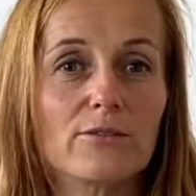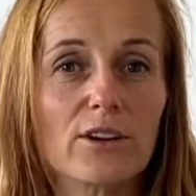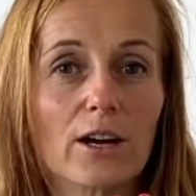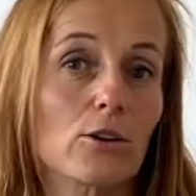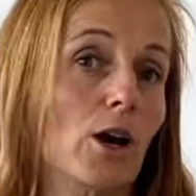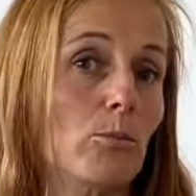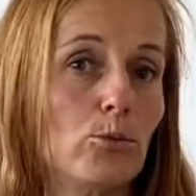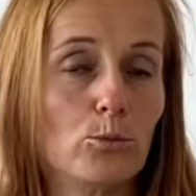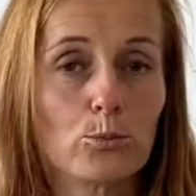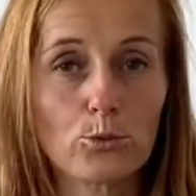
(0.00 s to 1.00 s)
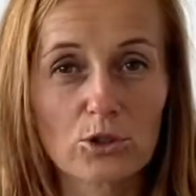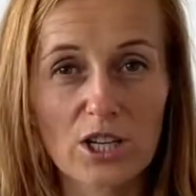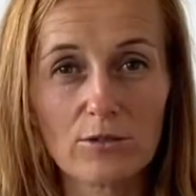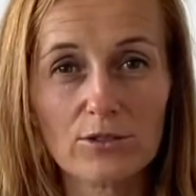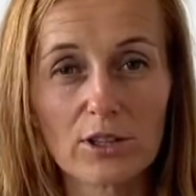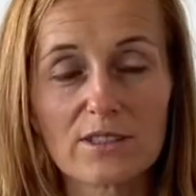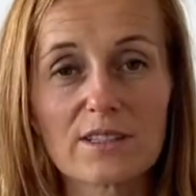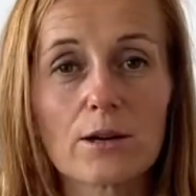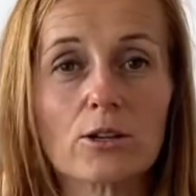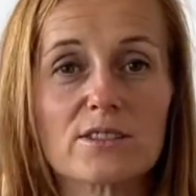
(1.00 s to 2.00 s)
faire un peu une purge à l'huile de
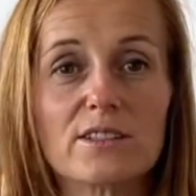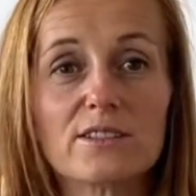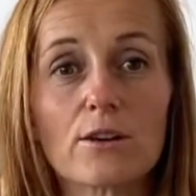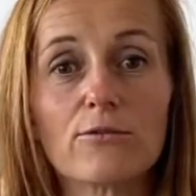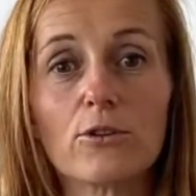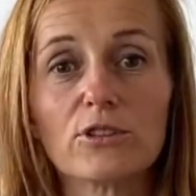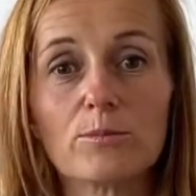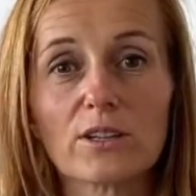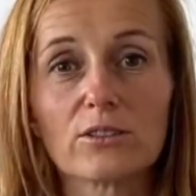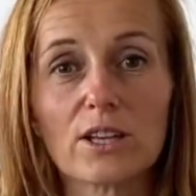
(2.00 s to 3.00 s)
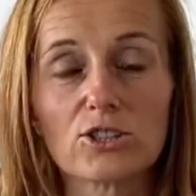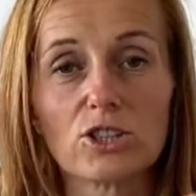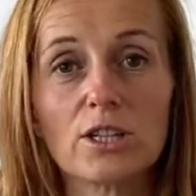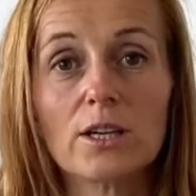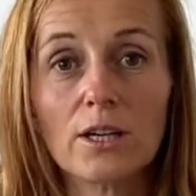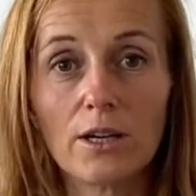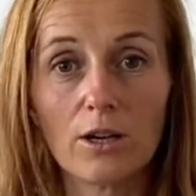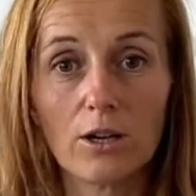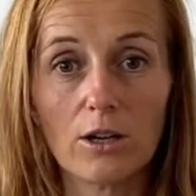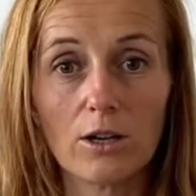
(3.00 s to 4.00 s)
ricin. Quand c'est des enfants, des personnes âgées,
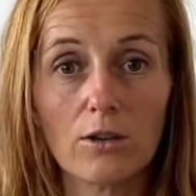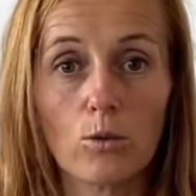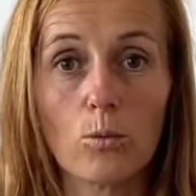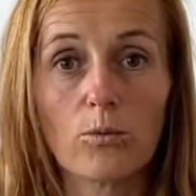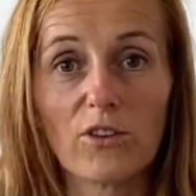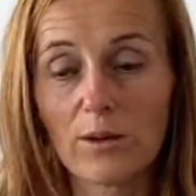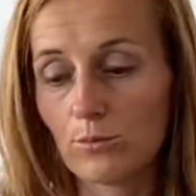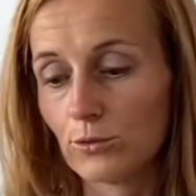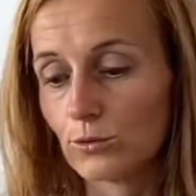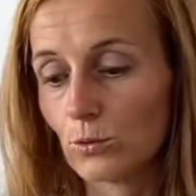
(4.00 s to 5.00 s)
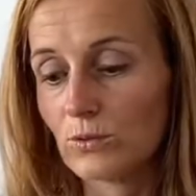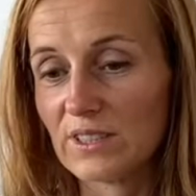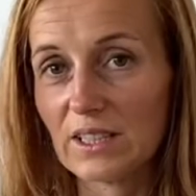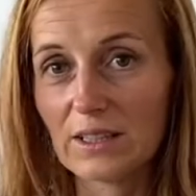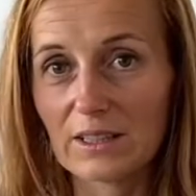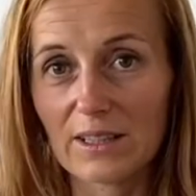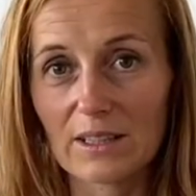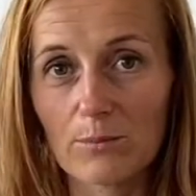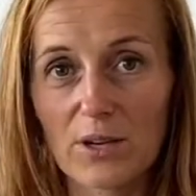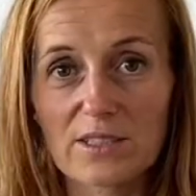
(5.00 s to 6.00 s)
euh, on fait plutôt des
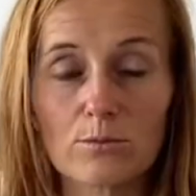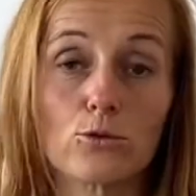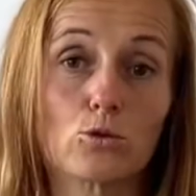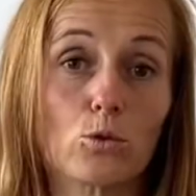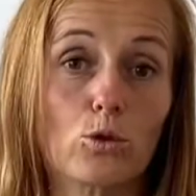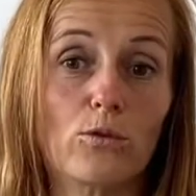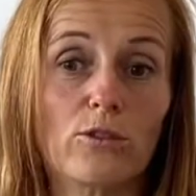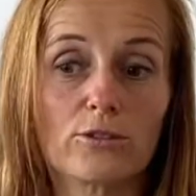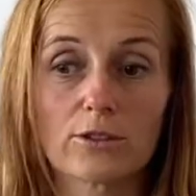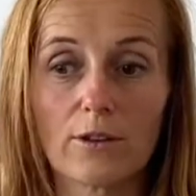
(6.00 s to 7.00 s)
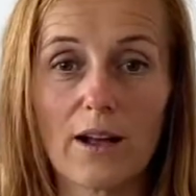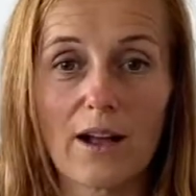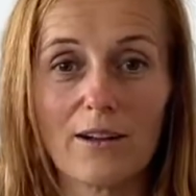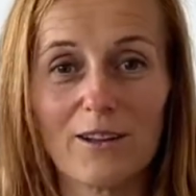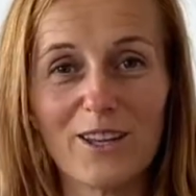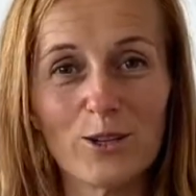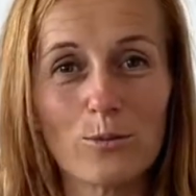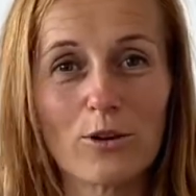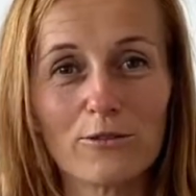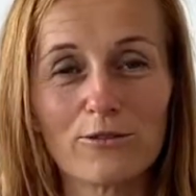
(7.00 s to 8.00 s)
cataplasmes sur le ventre et on
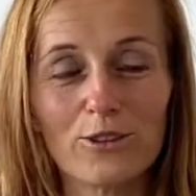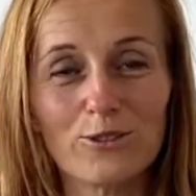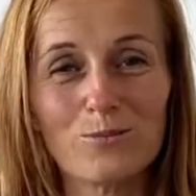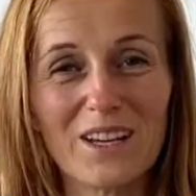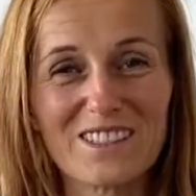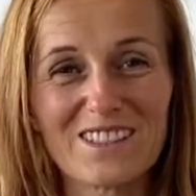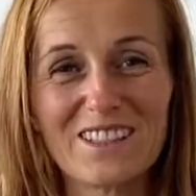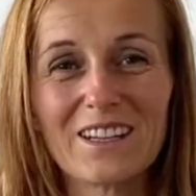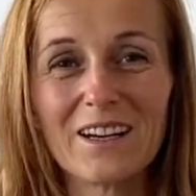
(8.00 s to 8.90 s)
prend une feuille de plastique